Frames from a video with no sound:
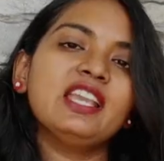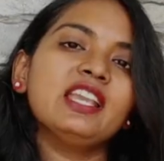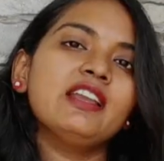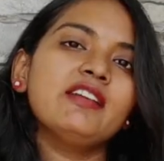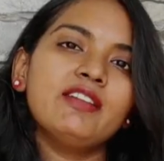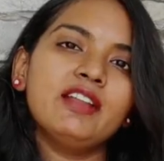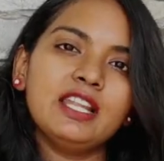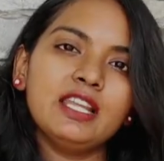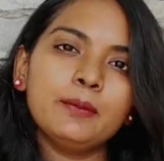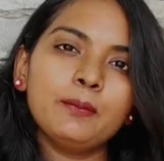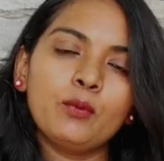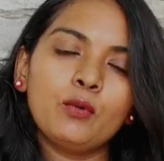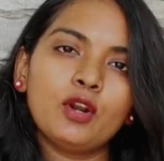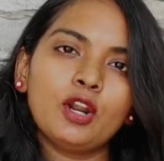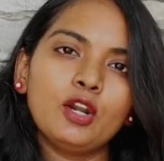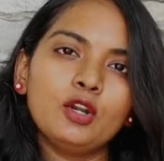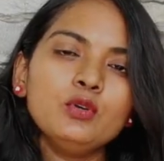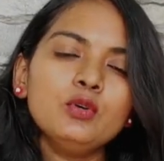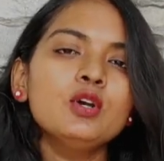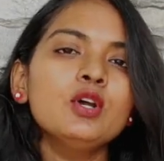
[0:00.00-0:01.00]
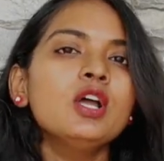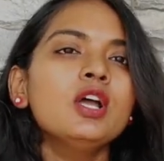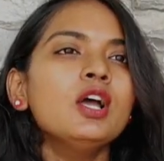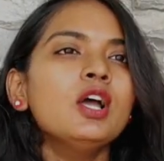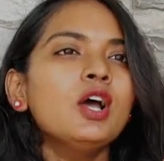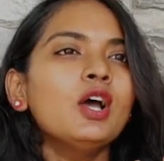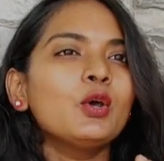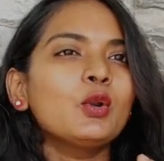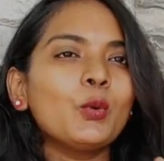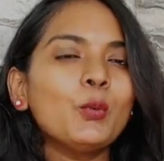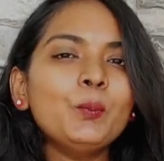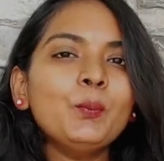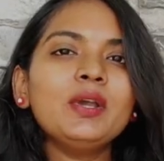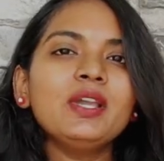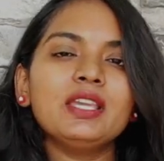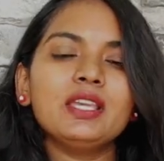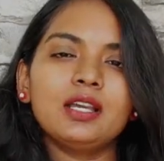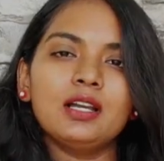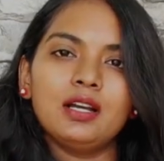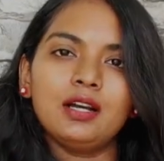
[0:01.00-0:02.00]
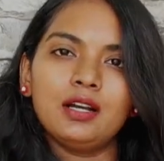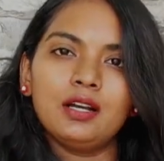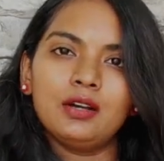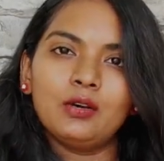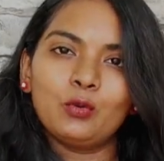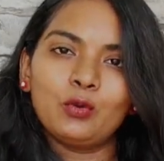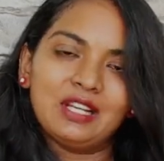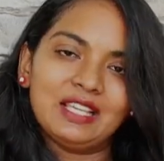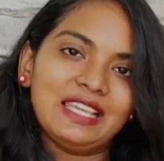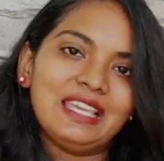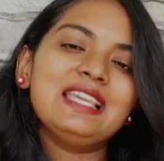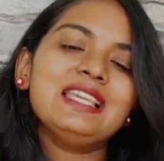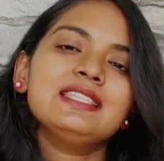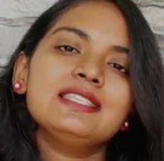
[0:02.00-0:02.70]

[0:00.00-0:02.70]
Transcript: எங்கே வெளியே போனாலும் ரொம்ப உங்களுக்கு